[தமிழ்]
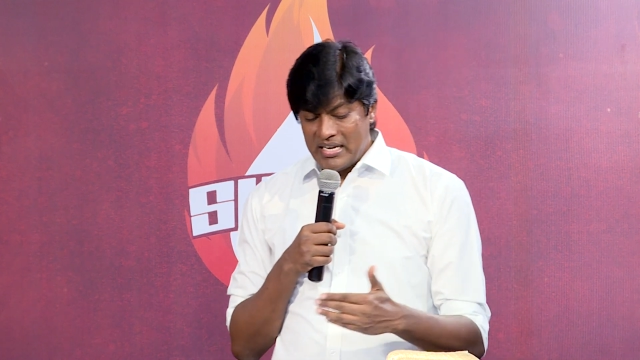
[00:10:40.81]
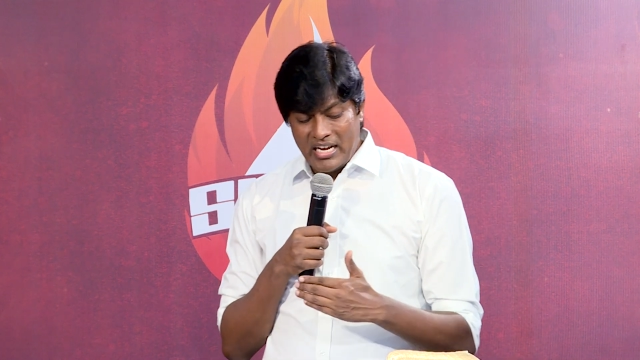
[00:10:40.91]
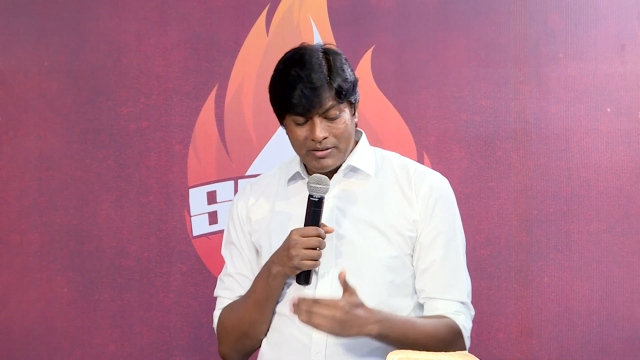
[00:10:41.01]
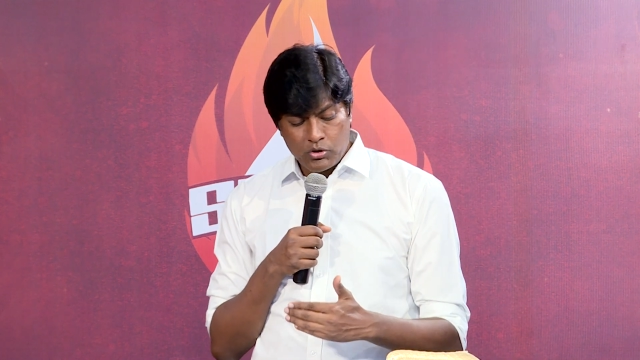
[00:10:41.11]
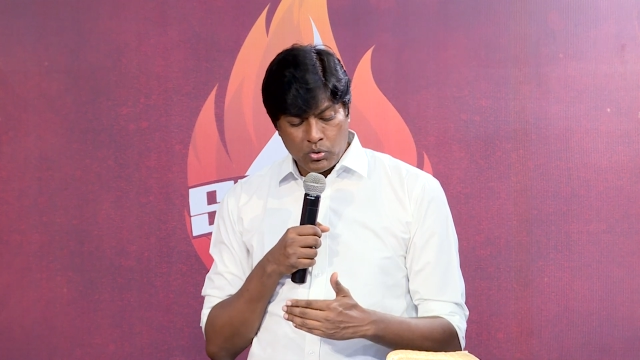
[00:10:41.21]

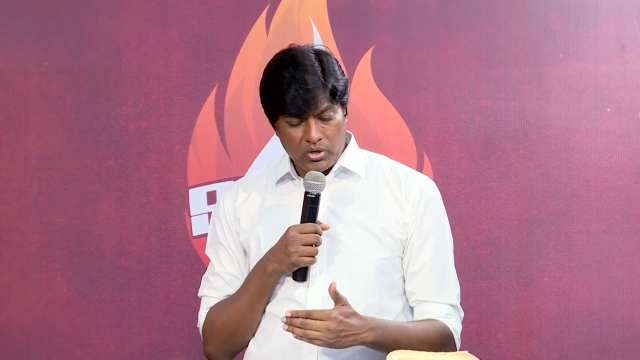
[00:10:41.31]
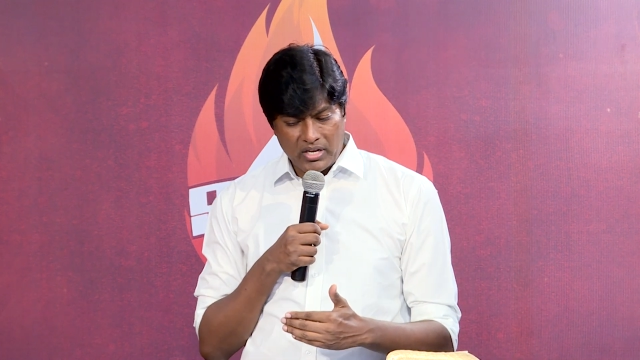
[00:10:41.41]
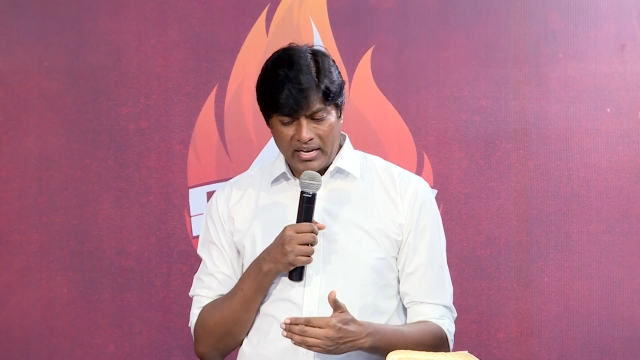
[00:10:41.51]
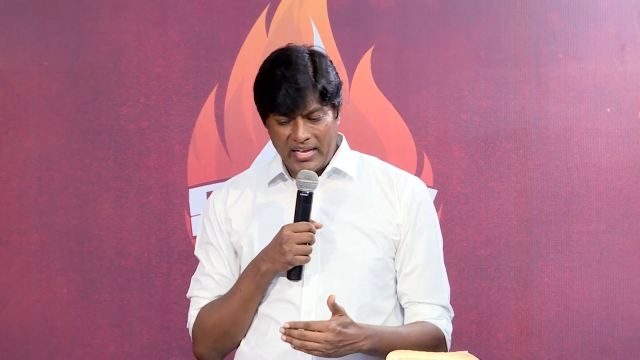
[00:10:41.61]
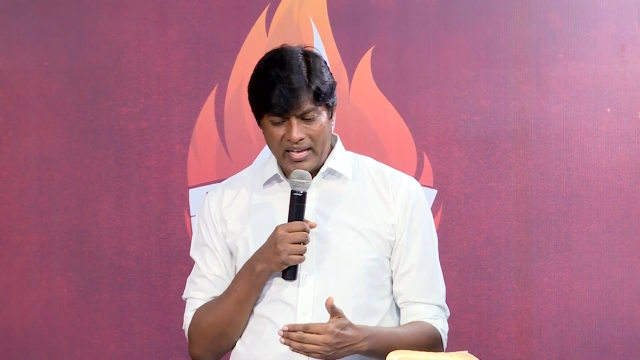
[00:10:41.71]
நினைவு
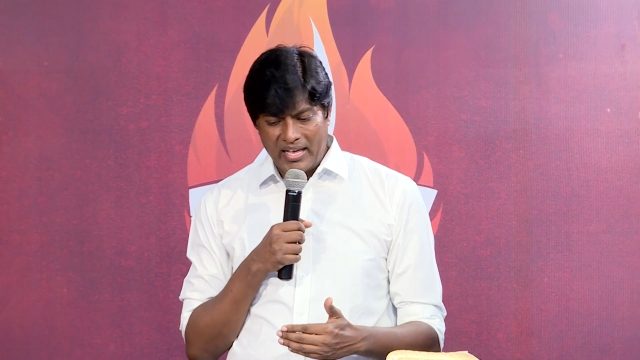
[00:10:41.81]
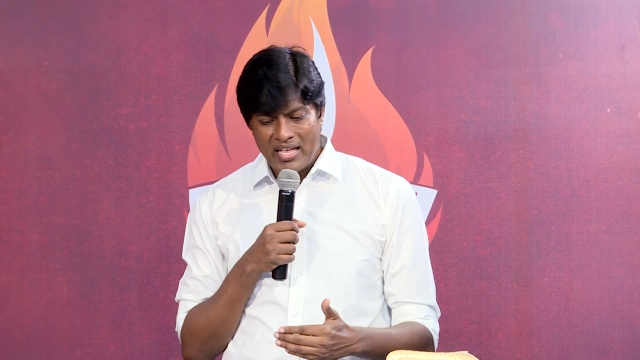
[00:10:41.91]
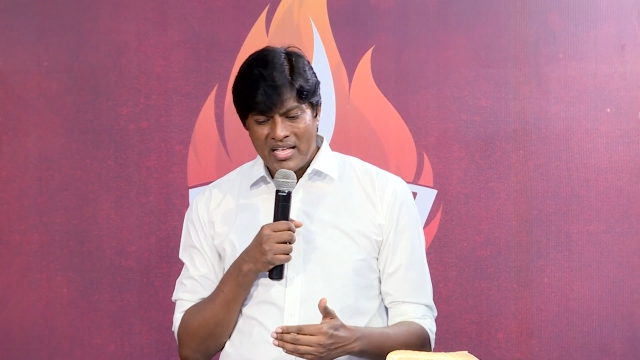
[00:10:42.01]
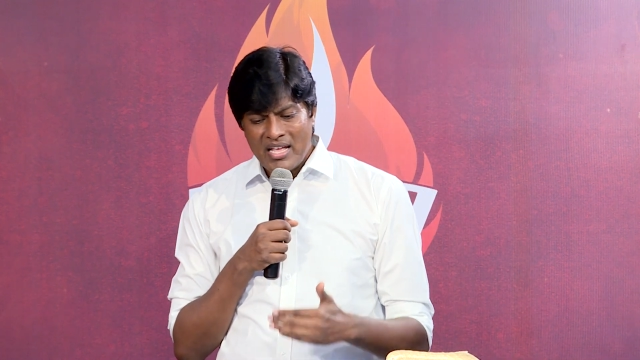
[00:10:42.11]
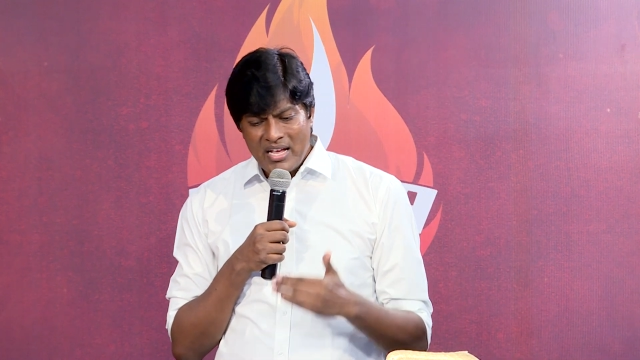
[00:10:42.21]
கூறுகிற
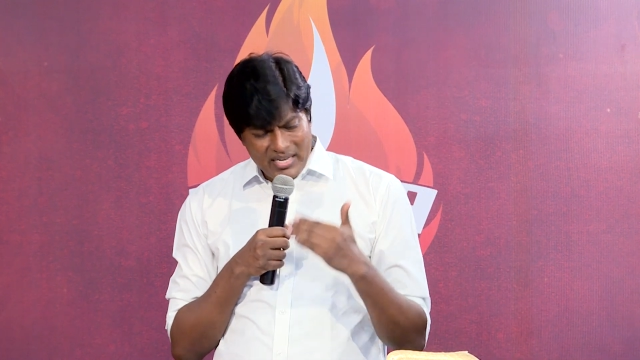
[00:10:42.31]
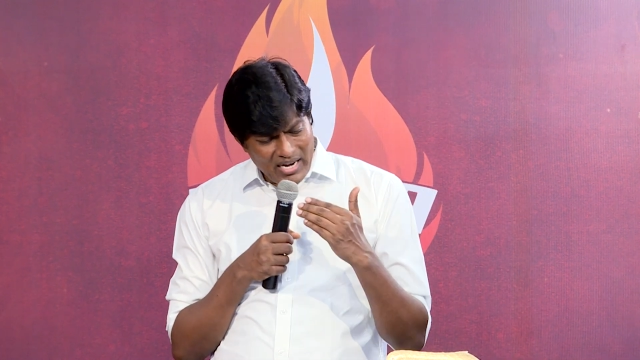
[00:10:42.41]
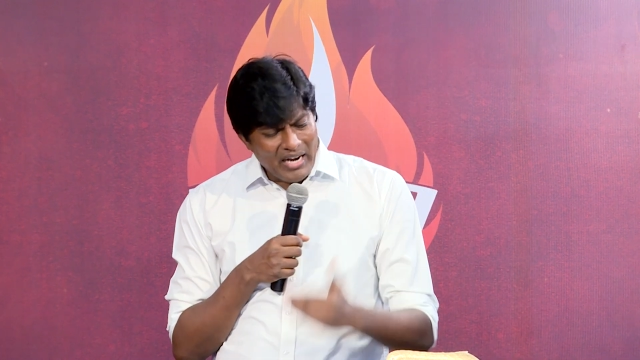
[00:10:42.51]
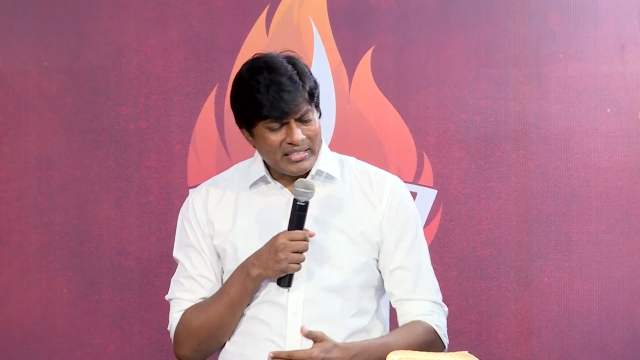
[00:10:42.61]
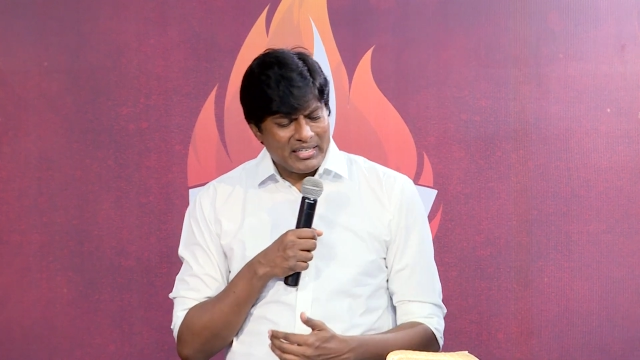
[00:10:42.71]

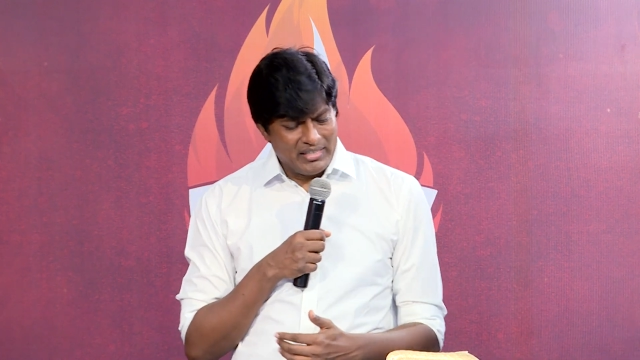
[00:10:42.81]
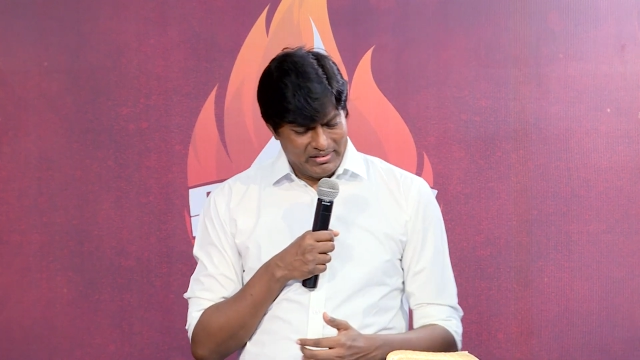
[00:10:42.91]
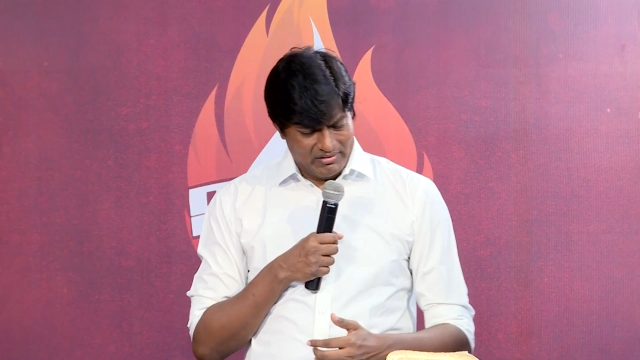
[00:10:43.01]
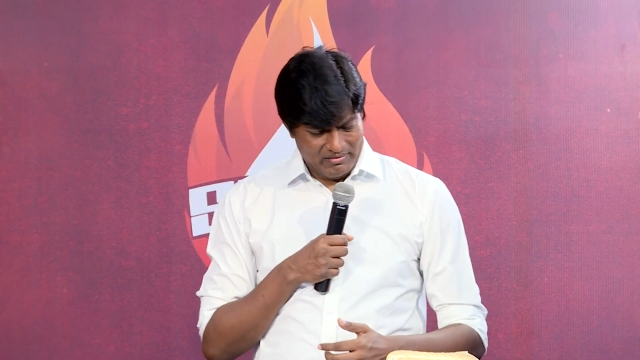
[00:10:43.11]
நாட்கள்